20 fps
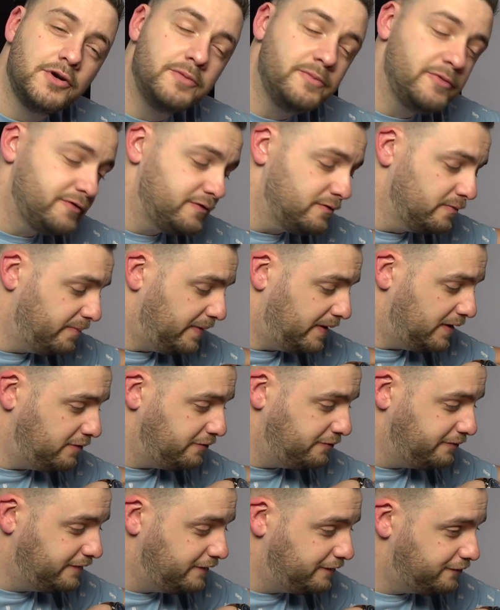Commençons par
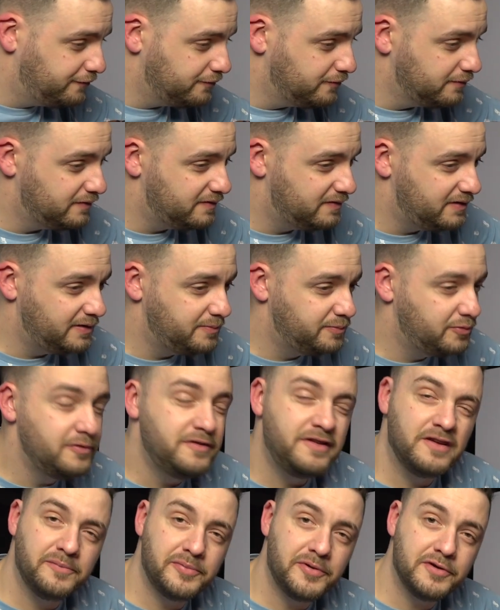l'une des choses les
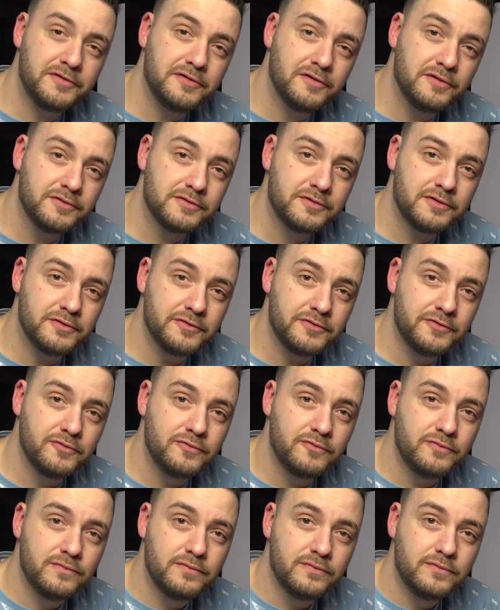plus importantes quand
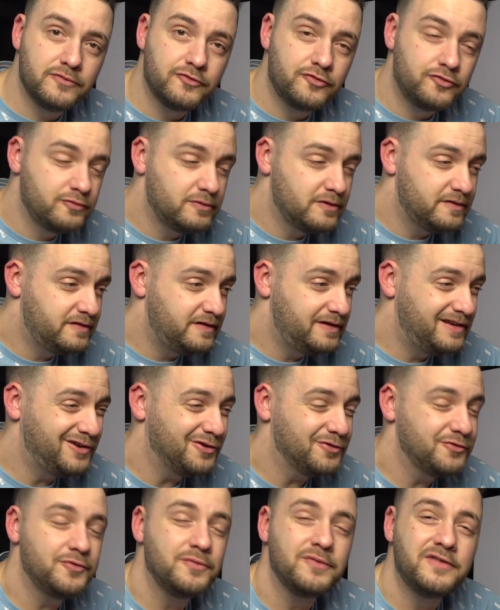on choisit,
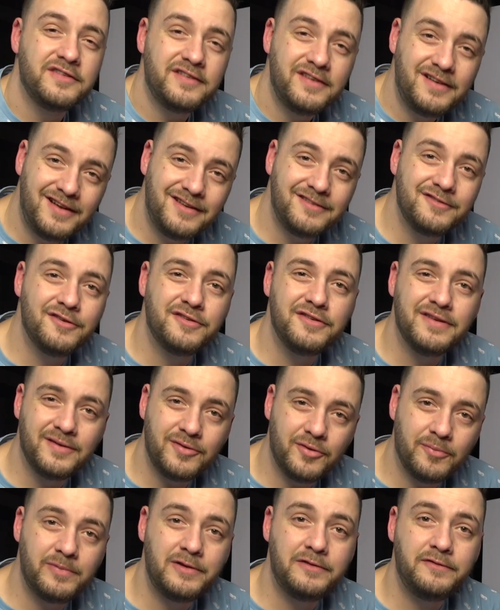quand on sélectionne
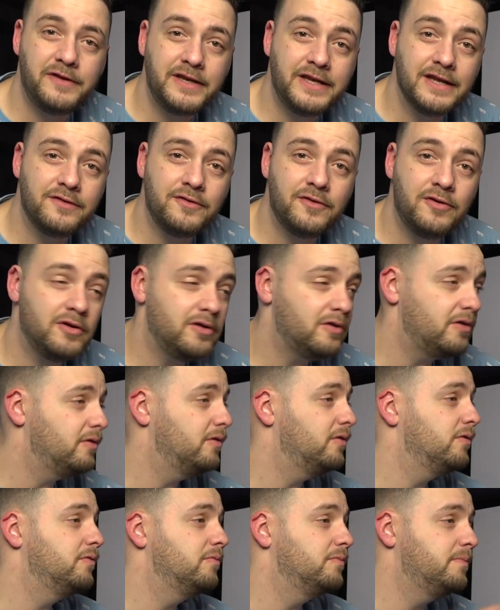un amplificateur
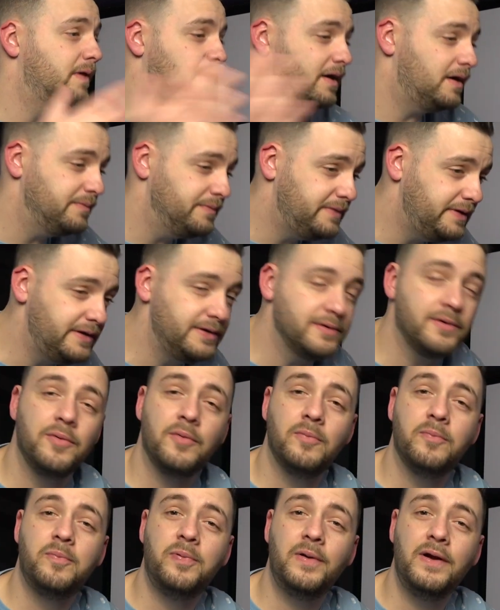euh, parmi
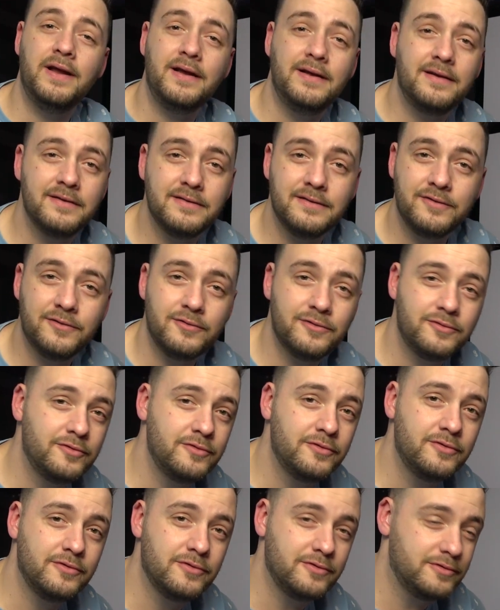euh, plein
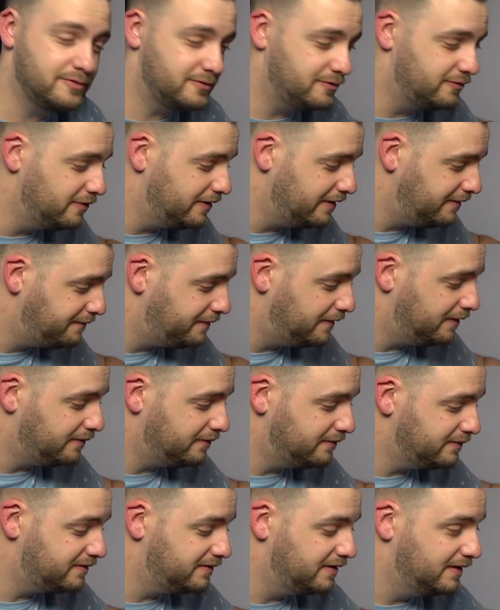de,
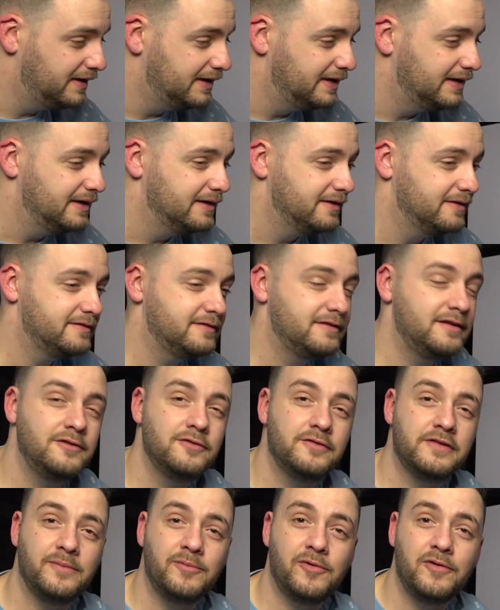références. C'est
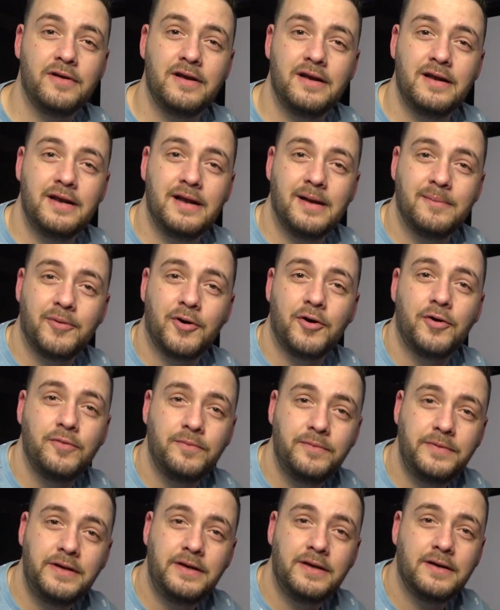notamment la
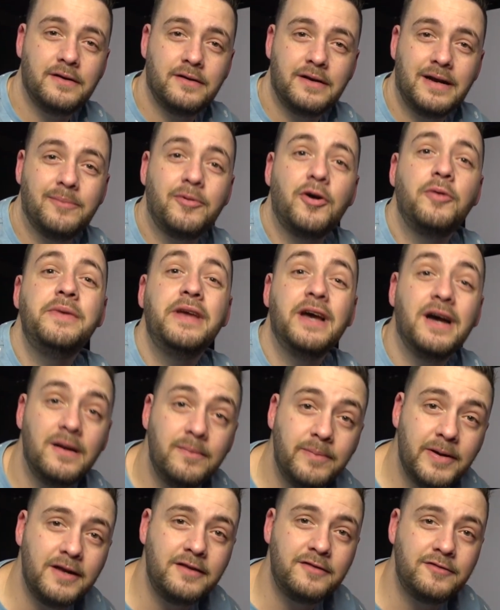première, la première
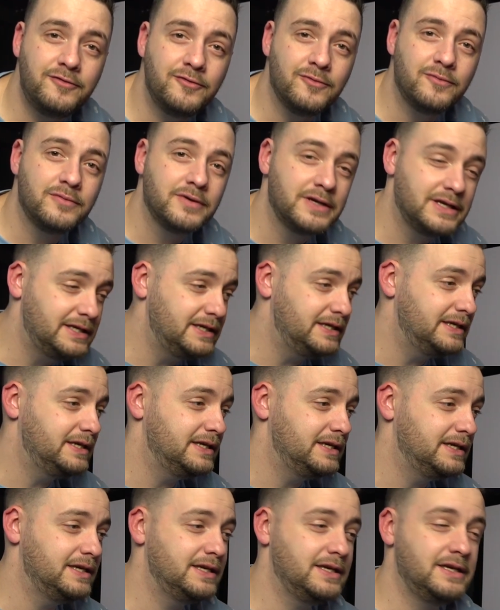impression
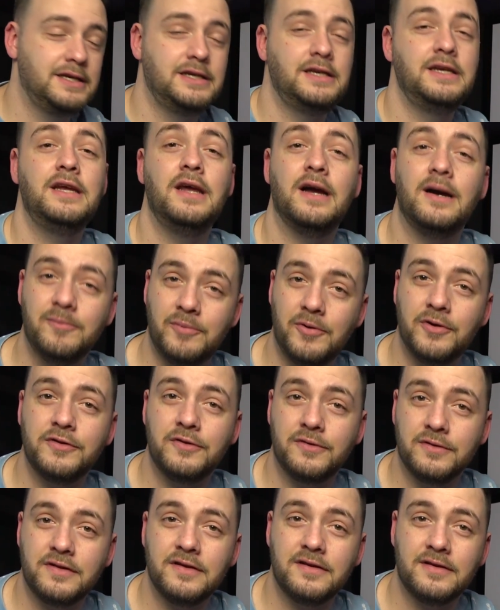qui, est
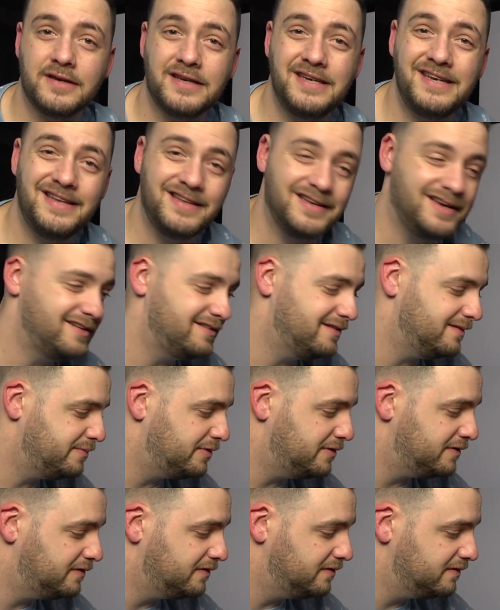importante, hein, qui est très
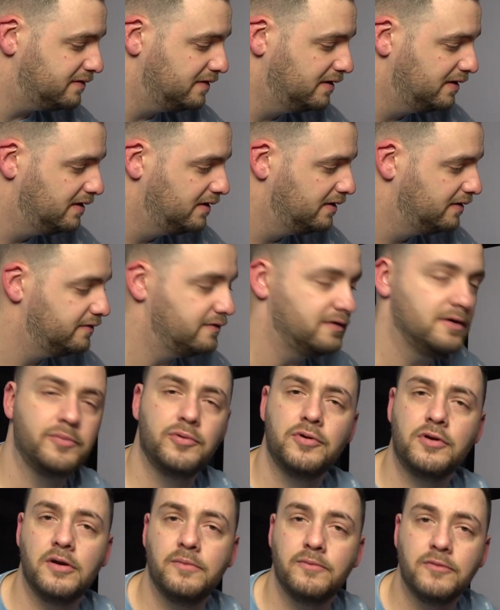importante. C'est un
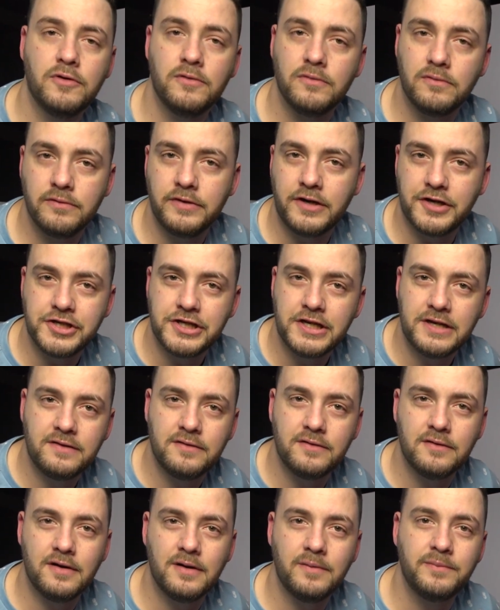peu comme quand on
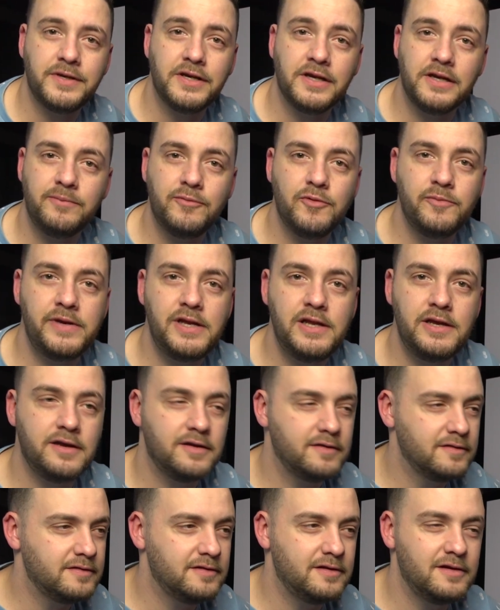achète un bien
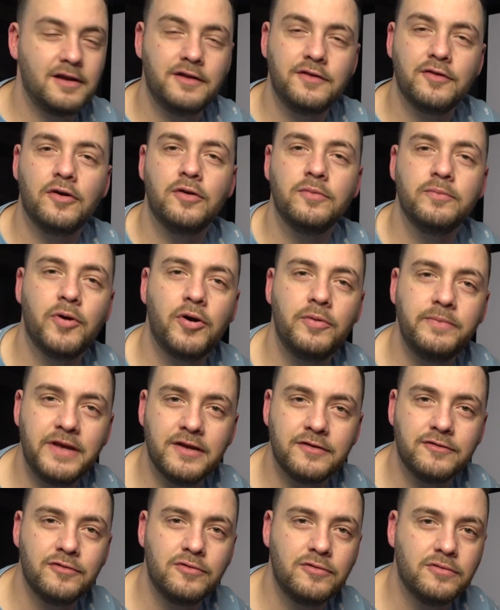immobilier. C'est les 30
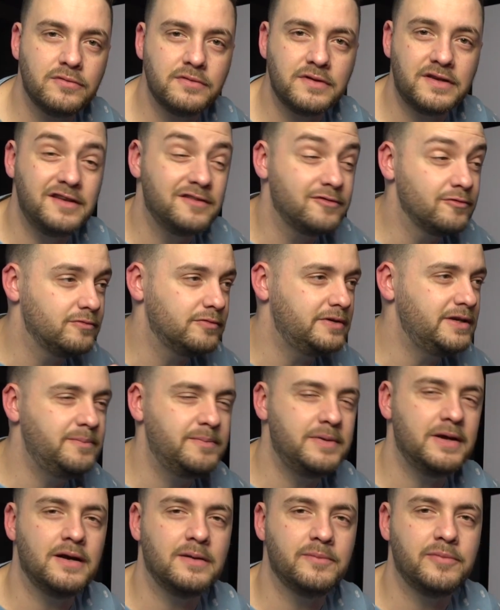premières secondes qui sont
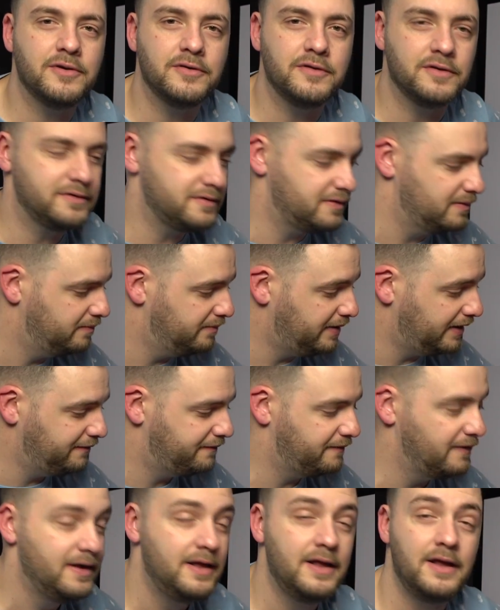hyper importantes.
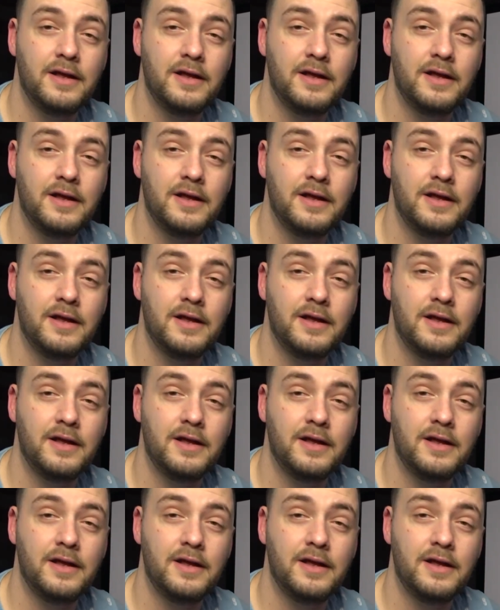Bref,